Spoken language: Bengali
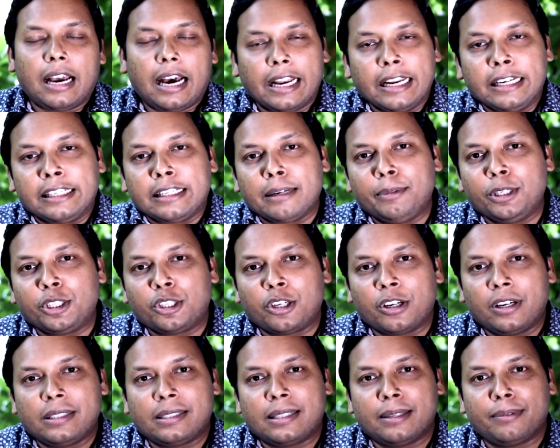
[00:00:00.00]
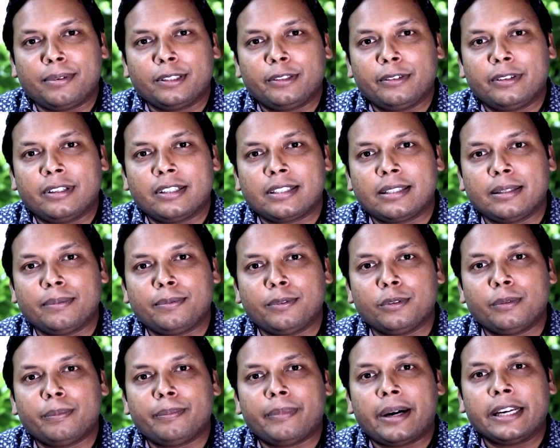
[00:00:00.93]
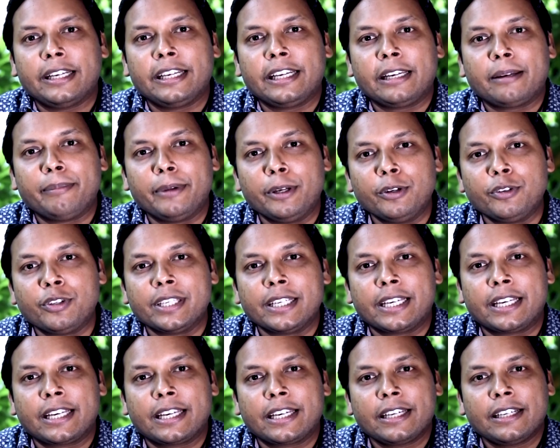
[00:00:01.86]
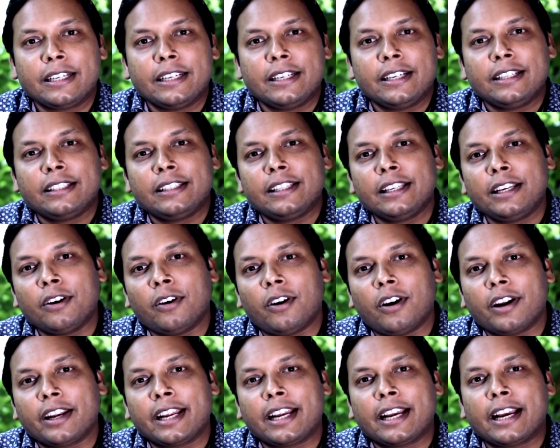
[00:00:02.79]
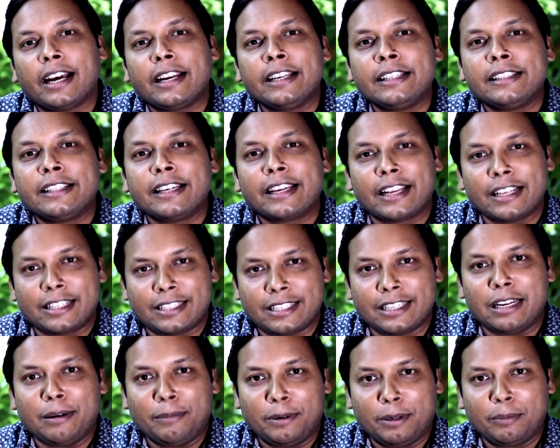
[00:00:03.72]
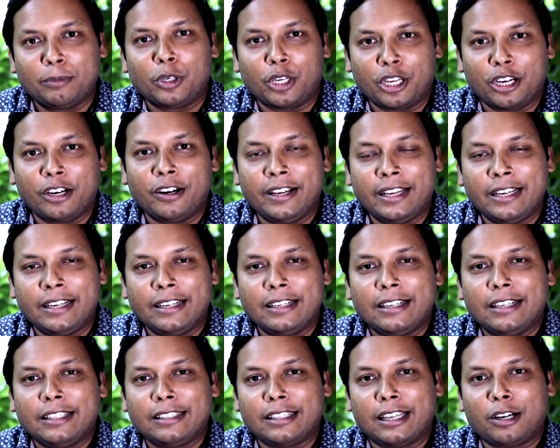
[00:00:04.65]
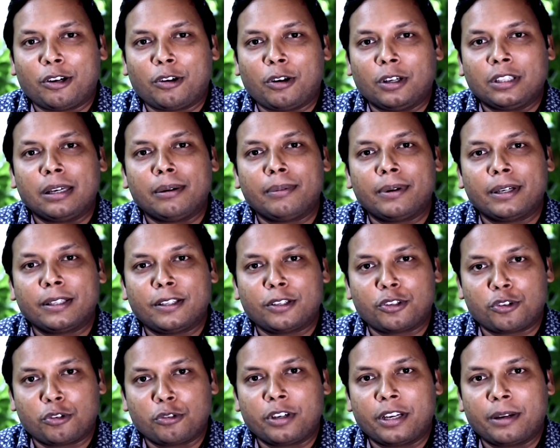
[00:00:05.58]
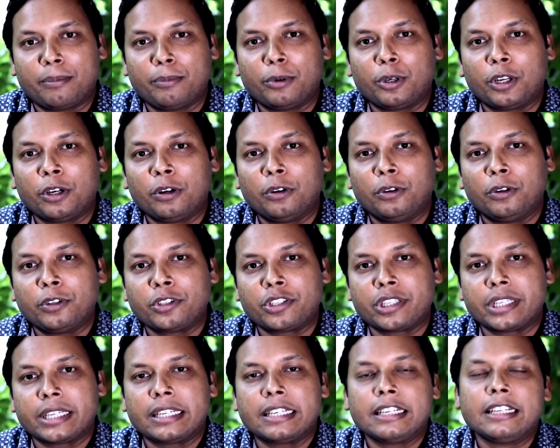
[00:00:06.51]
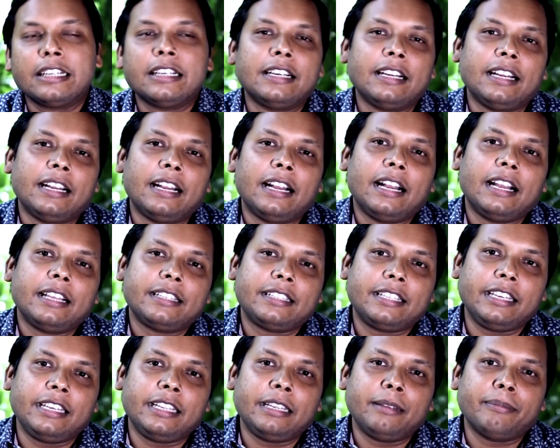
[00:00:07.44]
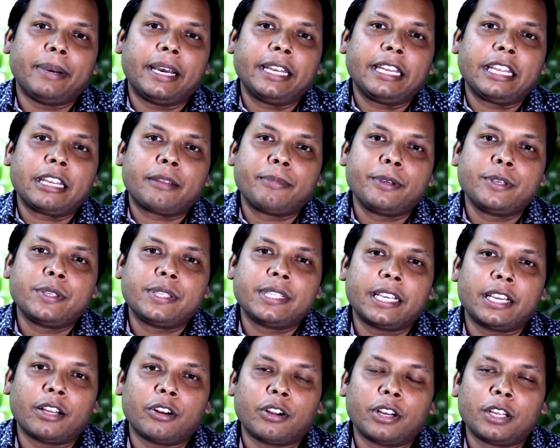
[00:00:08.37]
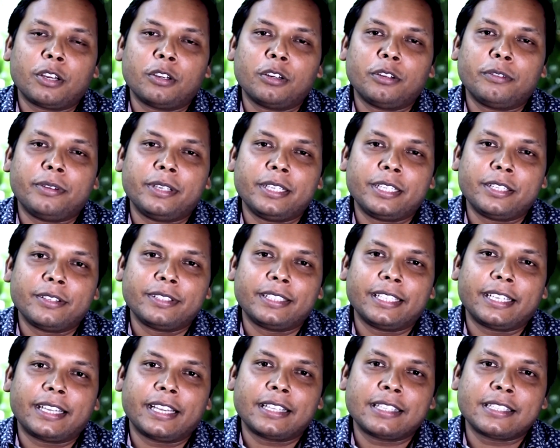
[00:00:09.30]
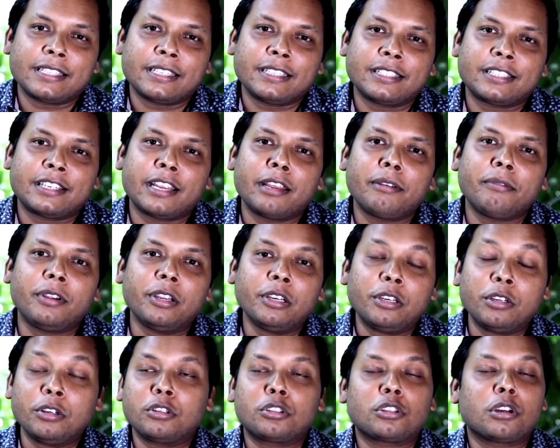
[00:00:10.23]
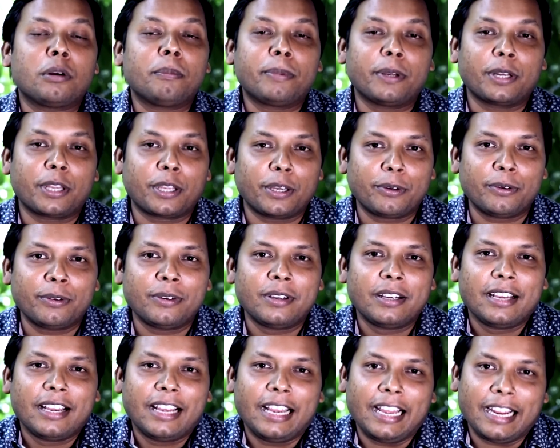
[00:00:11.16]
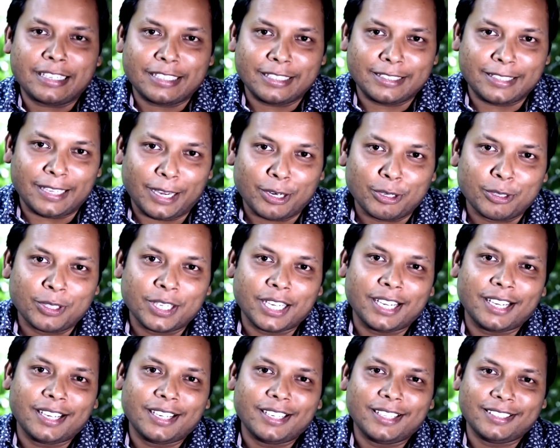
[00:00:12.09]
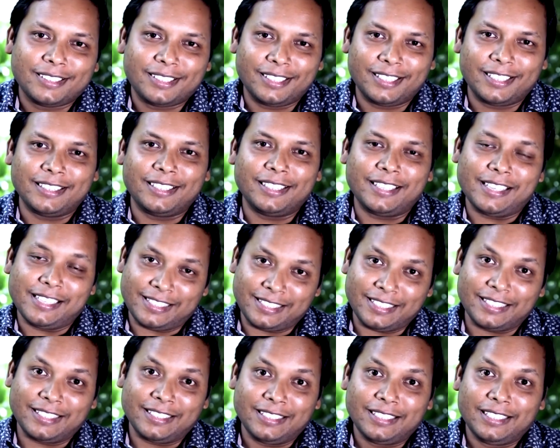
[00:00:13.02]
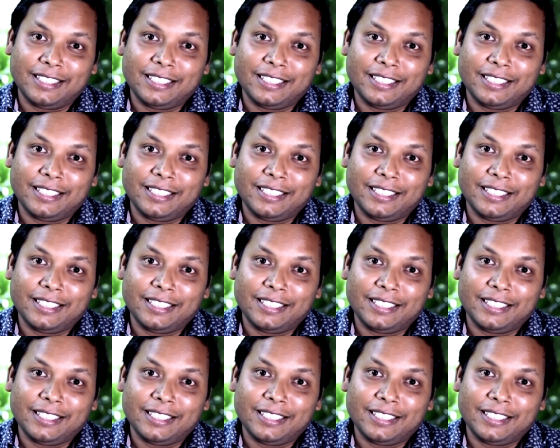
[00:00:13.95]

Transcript: আরেকটা বিষয় সিফাতুল্লাহ সিফু মানিক মিউজিক তিনি অনেকখানি দেখেছেন আমার মনে হয় তার কথাবার্তা শুনে মনে হলো যে তিনি মানিক মিউজিকের অনেকগুলো ভিডিও দেখেছেন সেই ভিডিও সম্পর্কেও একটা ধারণা তিনি দিয়েছেন